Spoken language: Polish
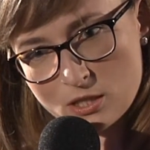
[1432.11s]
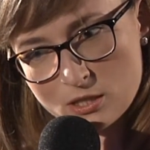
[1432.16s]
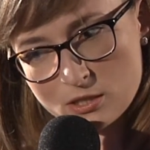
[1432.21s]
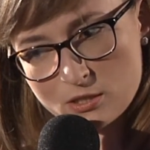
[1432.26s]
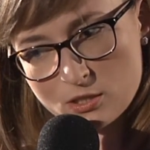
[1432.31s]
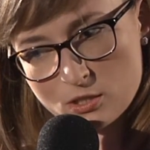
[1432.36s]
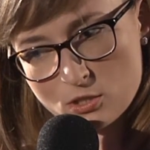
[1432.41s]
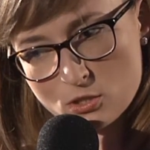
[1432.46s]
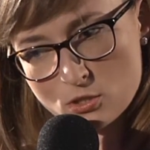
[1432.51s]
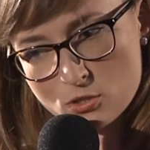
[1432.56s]

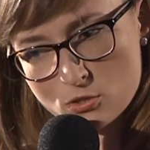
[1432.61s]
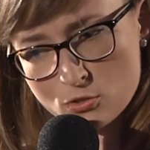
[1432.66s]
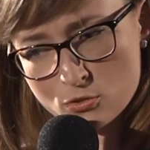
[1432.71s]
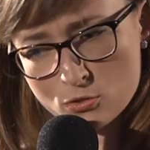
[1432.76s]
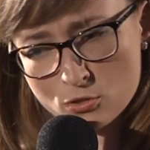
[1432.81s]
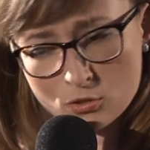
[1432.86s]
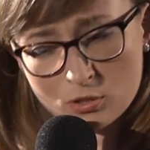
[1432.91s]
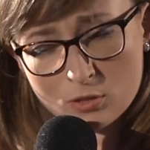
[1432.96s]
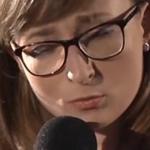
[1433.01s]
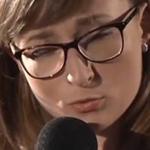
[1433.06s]
ale też
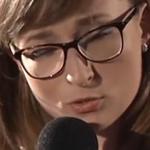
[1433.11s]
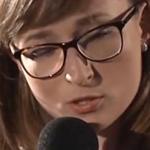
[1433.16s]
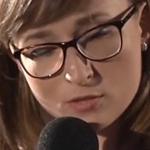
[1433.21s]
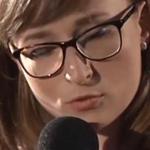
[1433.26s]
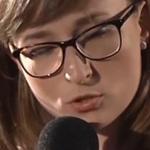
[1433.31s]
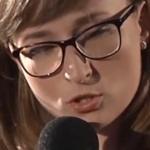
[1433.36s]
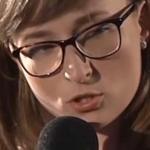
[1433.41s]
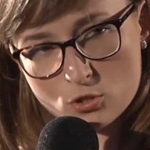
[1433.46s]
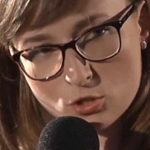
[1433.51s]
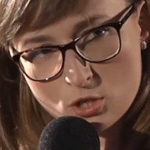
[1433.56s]
co temu
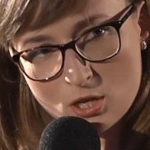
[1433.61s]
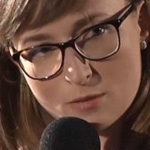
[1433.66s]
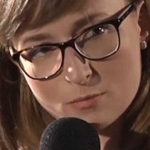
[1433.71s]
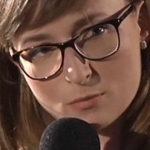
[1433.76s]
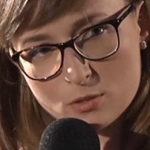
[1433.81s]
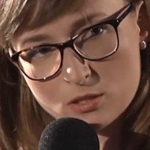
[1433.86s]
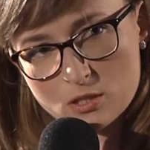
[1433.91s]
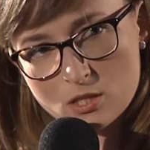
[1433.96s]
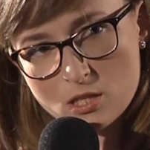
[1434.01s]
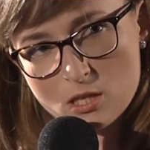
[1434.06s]

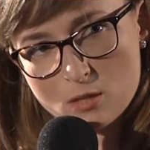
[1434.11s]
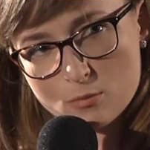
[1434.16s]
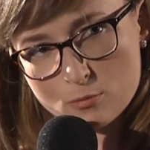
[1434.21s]
zawdzięczamy,